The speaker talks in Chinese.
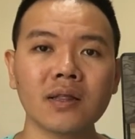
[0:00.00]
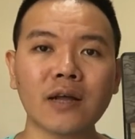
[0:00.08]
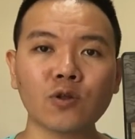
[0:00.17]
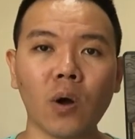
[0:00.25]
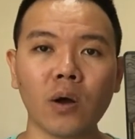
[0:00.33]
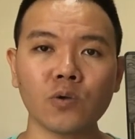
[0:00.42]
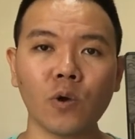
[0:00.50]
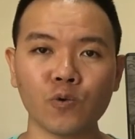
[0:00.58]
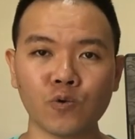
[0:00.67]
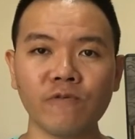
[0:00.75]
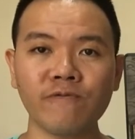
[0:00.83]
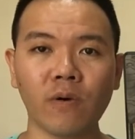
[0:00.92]
那通常这种
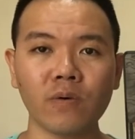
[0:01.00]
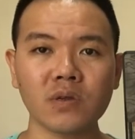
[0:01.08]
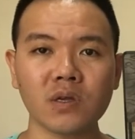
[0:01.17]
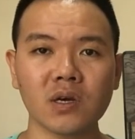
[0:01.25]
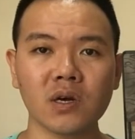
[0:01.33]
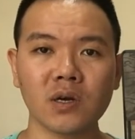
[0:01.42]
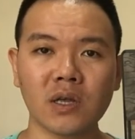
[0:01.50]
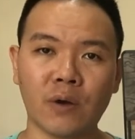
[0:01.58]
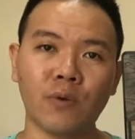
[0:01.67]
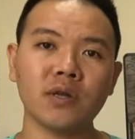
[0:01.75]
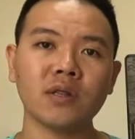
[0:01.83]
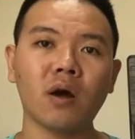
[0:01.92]
顺风车也
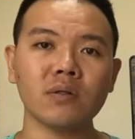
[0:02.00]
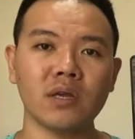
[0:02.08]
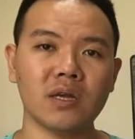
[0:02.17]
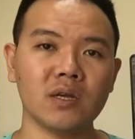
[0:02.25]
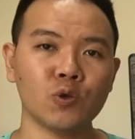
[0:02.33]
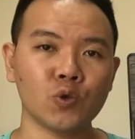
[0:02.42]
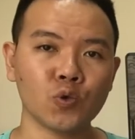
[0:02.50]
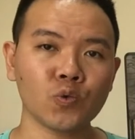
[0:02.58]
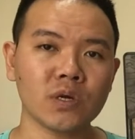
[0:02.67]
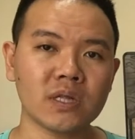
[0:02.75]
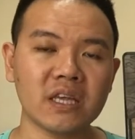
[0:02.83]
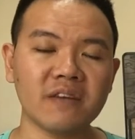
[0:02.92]
会到你住
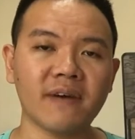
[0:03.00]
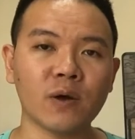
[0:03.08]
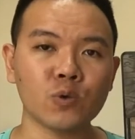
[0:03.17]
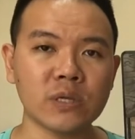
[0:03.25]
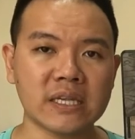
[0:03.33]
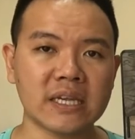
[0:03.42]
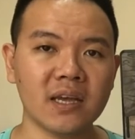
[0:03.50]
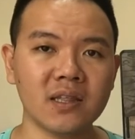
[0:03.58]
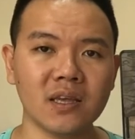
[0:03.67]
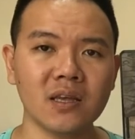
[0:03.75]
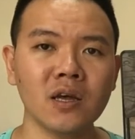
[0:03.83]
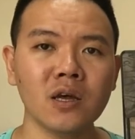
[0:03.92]
的地方去接
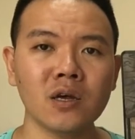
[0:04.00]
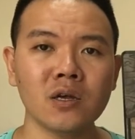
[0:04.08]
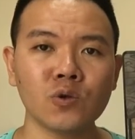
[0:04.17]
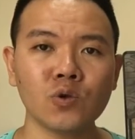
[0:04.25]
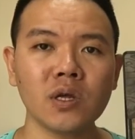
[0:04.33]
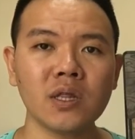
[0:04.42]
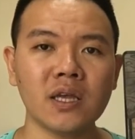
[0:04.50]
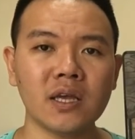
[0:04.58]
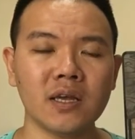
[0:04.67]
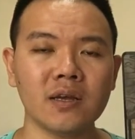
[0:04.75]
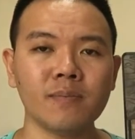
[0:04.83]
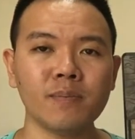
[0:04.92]
你。所以
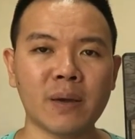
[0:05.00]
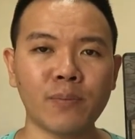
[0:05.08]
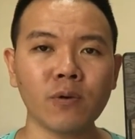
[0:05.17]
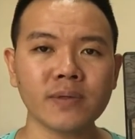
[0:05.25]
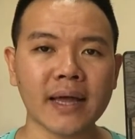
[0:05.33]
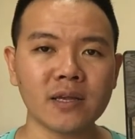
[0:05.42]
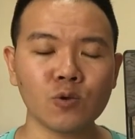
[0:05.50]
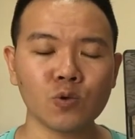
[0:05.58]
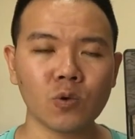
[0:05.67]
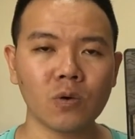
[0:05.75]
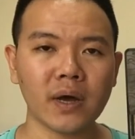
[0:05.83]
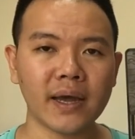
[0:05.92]
你也不用担心
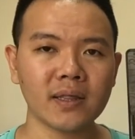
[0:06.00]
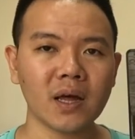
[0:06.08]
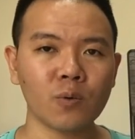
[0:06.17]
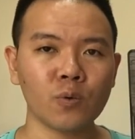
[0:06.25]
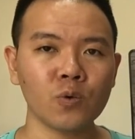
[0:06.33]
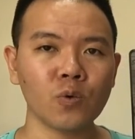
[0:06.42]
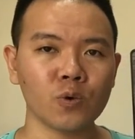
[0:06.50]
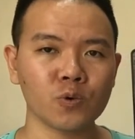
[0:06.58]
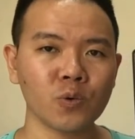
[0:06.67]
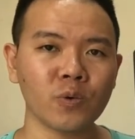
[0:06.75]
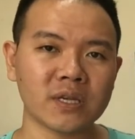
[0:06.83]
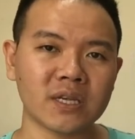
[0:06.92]
说，哎，那我如果
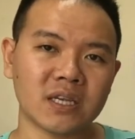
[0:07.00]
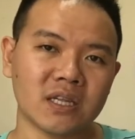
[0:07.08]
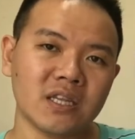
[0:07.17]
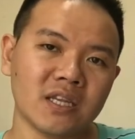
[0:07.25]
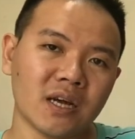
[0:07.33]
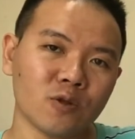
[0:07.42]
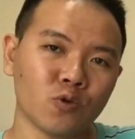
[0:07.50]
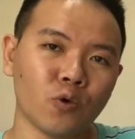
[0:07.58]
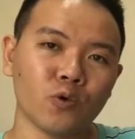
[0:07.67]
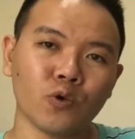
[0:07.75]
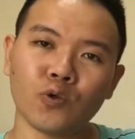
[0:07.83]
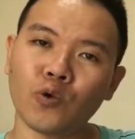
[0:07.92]
说我行李这样
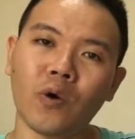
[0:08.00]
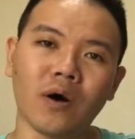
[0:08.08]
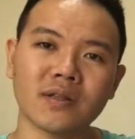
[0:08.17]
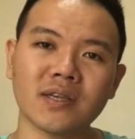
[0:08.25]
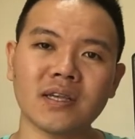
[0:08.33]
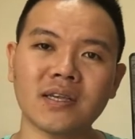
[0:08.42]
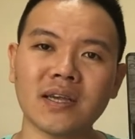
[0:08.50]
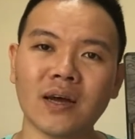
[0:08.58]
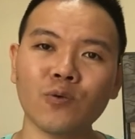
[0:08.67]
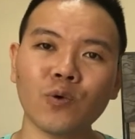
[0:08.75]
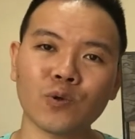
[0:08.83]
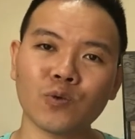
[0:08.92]
拖拖拖到镇
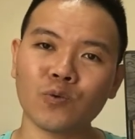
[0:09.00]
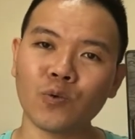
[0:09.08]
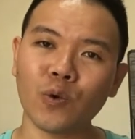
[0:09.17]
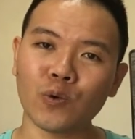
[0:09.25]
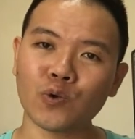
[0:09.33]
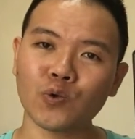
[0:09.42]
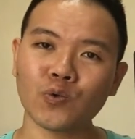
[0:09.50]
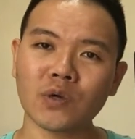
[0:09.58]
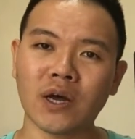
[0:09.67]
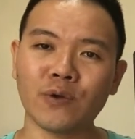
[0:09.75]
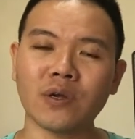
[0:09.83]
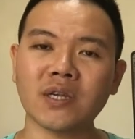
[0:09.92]
上，如果如果我住
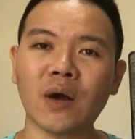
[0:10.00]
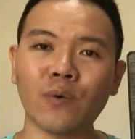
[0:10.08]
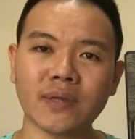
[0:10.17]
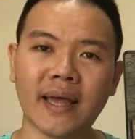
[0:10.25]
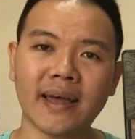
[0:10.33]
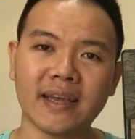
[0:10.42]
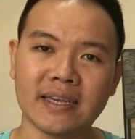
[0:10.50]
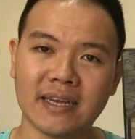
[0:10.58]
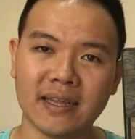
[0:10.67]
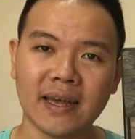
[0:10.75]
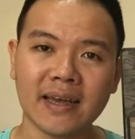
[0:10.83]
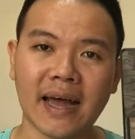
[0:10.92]
得很远，像我在以
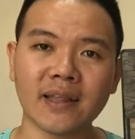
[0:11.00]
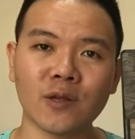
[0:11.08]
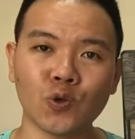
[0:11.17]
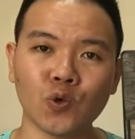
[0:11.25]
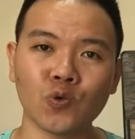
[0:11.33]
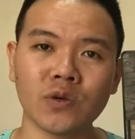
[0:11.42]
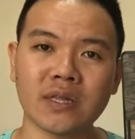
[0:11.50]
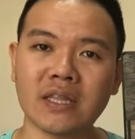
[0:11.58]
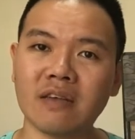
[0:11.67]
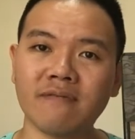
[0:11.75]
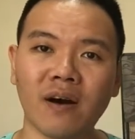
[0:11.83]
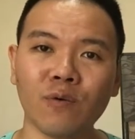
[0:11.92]
前在盖恩住一个
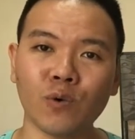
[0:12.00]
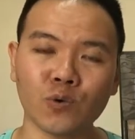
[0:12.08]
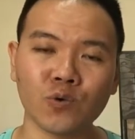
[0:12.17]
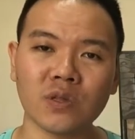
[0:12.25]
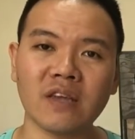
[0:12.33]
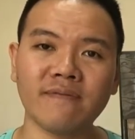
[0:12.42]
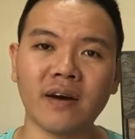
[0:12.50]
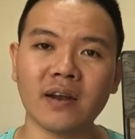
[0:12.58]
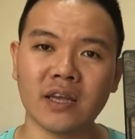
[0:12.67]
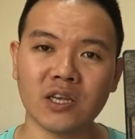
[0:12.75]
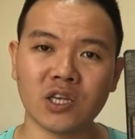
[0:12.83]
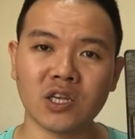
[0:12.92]
地方，我住的地方离